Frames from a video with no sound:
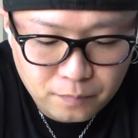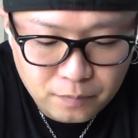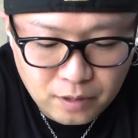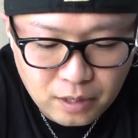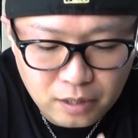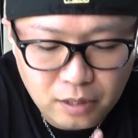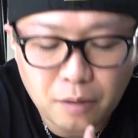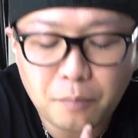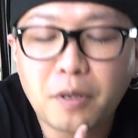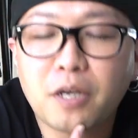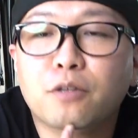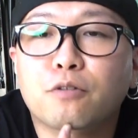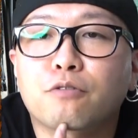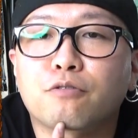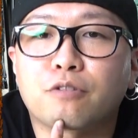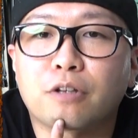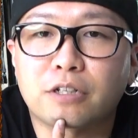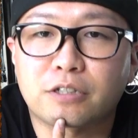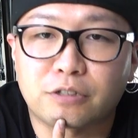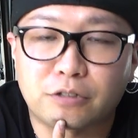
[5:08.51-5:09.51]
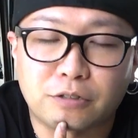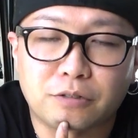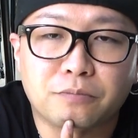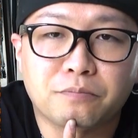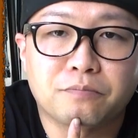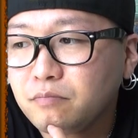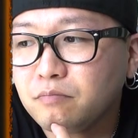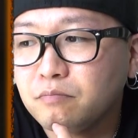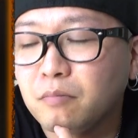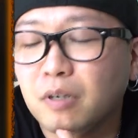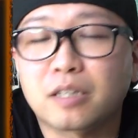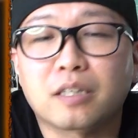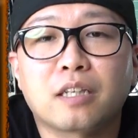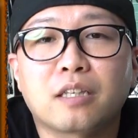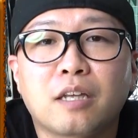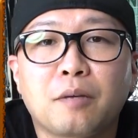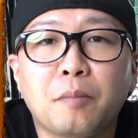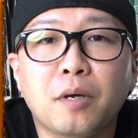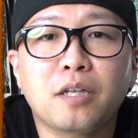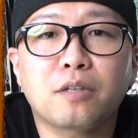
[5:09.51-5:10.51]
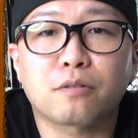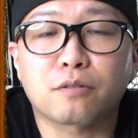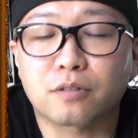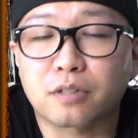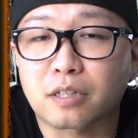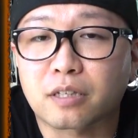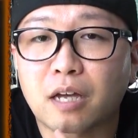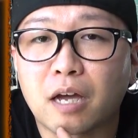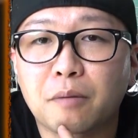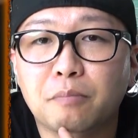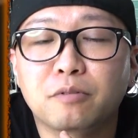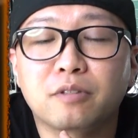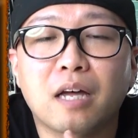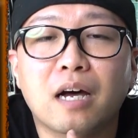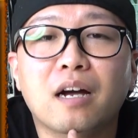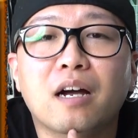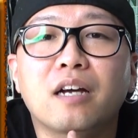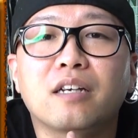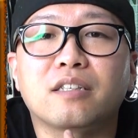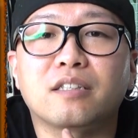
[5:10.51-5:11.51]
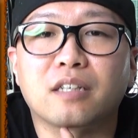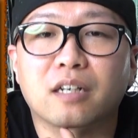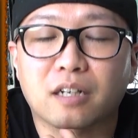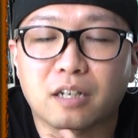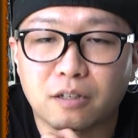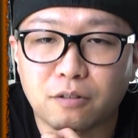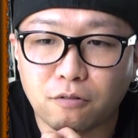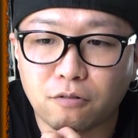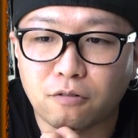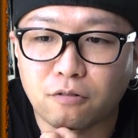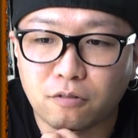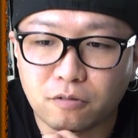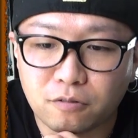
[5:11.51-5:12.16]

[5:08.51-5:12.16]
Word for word: ななメートルのやつ。まあななメートルってだいぶ長いんやけど、